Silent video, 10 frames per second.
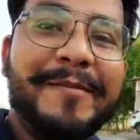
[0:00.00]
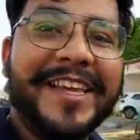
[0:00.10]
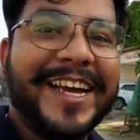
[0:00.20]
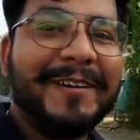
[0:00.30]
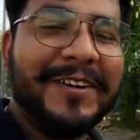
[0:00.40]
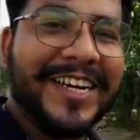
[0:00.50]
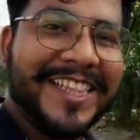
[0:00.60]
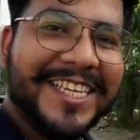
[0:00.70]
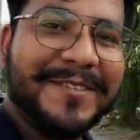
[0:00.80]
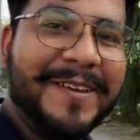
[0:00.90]
अभी क्या बोल
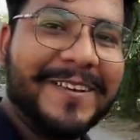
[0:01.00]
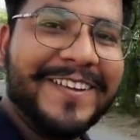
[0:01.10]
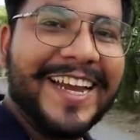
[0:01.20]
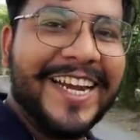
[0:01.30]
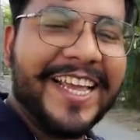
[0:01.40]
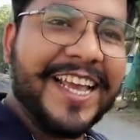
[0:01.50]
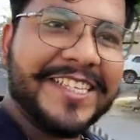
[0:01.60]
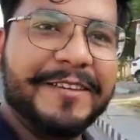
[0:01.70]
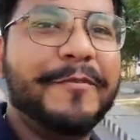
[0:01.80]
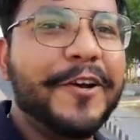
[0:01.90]
रहे थे इसमें कोई
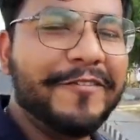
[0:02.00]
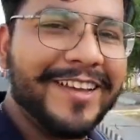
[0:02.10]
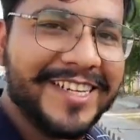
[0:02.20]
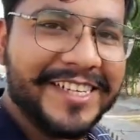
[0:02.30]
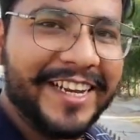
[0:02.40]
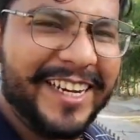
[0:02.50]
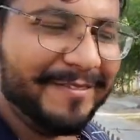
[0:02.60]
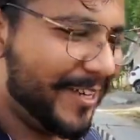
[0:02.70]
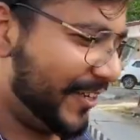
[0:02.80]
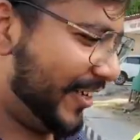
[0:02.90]
ऐसी मॉडिफिकेशन है
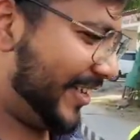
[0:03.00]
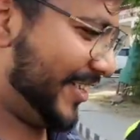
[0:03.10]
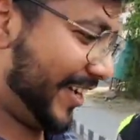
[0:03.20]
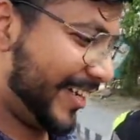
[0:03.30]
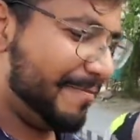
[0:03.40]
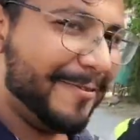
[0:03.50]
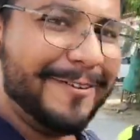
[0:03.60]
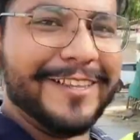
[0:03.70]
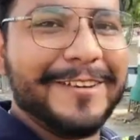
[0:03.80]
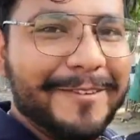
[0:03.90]
नहीं मेरे को लगा साली पूरी तो